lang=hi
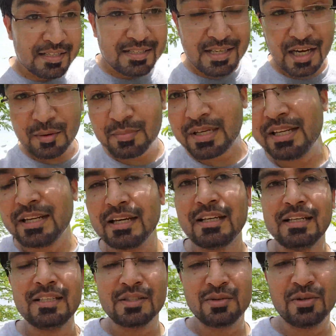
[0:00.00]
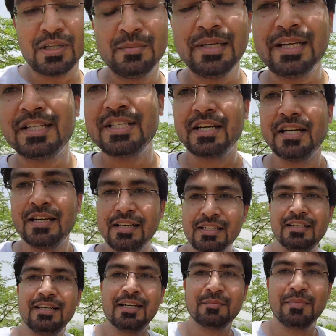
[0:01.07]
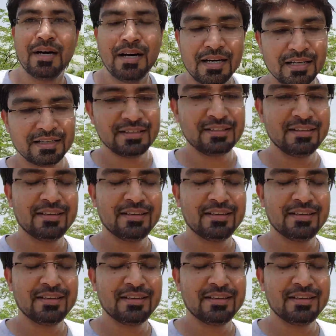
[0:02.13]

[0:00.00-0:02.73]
सांप की नंगली सोना में एक जगह है एक पहाड़ है